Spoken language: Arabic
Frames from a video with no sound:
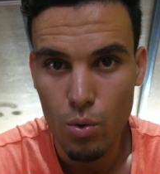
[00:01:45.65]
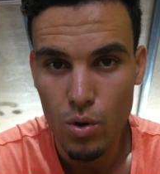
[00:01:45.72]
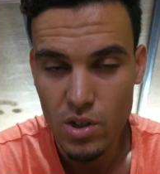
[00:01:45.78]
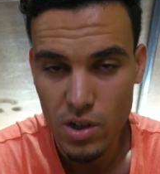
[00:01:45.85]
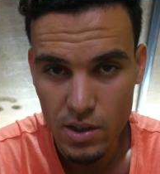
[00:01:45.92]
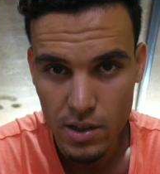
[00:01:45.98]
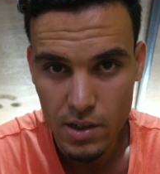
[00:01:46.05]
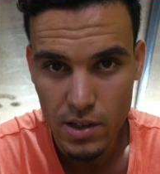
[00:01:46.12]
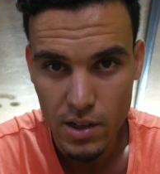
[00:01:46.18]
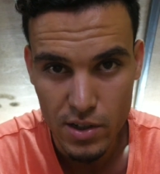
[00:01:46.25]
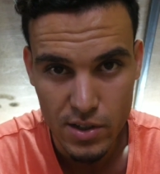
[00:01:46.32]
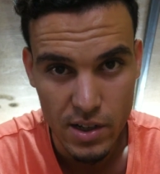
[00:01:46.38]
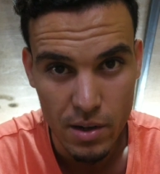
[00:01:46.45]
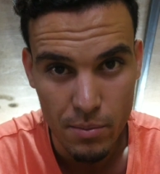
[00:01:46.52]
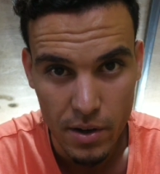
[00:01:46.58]
واش غادي
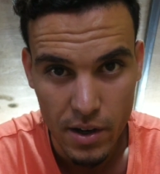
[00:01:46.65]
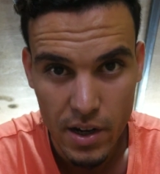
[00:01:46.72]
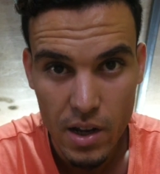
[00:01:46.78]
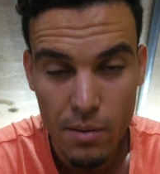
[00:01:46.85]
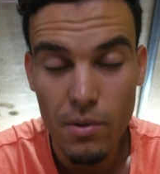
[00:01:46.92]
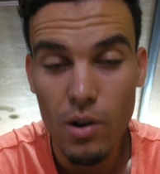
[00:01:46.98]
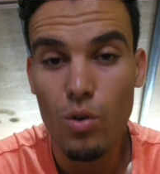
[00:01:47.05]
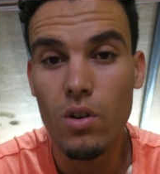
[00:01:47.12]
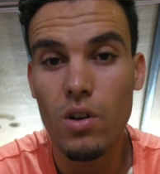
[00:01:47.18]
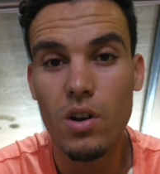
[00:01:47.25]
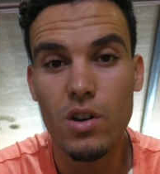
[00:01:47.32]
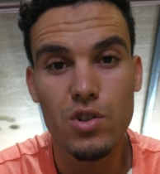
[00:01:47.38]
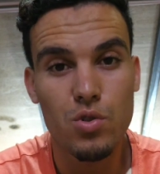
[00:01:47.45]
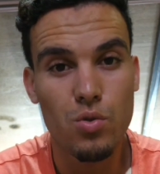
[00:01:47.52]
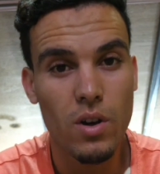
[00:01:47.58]
نرجع للمغرب
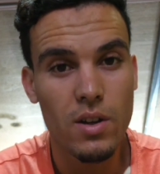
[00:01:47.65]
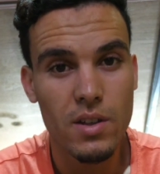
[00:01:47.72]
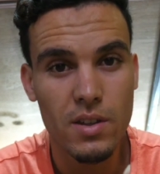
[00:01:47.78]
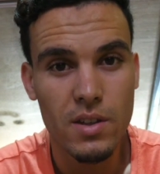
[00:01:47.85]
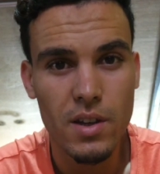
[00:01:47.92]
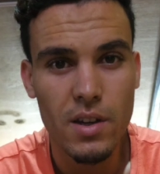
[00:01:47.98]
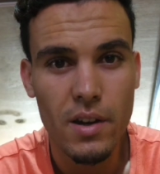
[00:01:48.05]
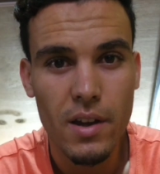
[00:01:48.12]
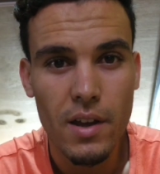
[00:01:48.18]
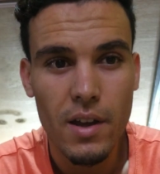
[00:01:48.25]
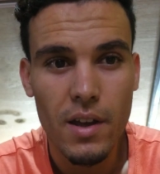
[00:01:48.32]
او شنو غادي ندير